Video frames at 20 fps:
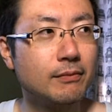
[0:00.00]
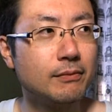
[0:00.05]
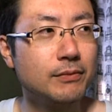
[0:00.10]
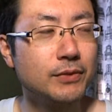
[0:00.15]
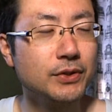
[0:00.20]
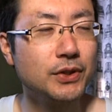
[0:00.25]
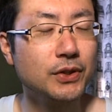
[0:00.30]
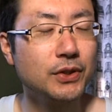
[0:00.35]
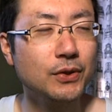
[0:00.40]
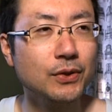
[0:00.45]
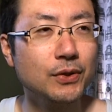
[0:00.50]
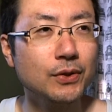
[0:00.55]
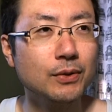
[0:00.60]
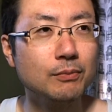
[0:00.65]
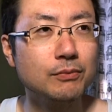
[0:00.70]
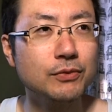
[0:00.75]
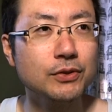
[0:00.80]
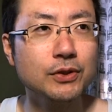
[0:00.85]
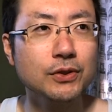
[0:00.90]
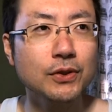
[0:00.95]
無給
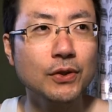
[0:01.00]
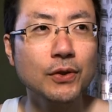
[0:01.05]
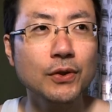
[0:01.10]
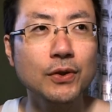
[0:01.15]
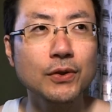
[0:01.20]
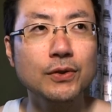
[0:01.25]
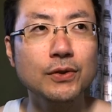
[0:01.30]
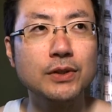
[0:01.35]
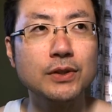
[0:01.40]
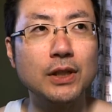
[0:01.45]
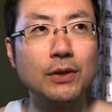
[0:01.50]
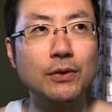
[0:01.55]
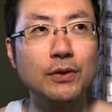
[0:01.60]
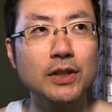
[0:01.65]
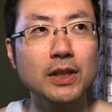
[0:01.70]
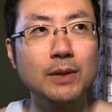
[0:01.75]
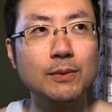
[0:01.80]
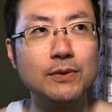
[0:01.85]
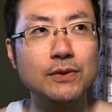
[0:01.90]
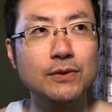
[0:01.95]
くよ用な俺
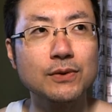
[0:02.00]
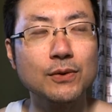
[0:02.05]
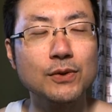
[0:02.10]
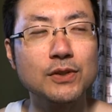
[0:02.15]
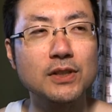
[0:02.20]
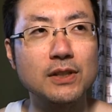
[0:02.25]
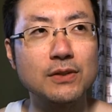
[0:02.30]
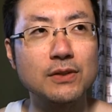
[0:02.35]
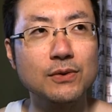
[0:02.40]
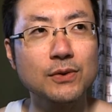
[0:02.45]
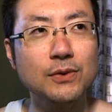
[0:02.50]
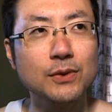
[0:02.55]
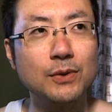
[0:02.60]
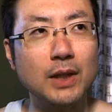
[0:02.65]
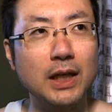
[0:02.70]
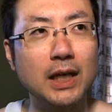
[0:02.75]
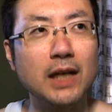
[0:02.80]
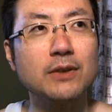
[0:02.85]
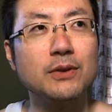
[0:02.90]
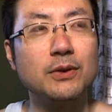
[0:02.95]
でも少しはそういうの
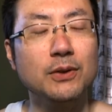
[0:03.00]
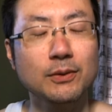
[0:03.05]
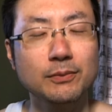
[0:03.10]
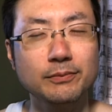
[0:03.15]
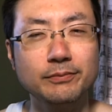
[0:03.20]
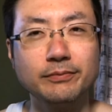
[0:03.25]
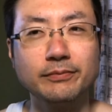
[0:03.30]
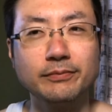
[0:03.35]
分かるよ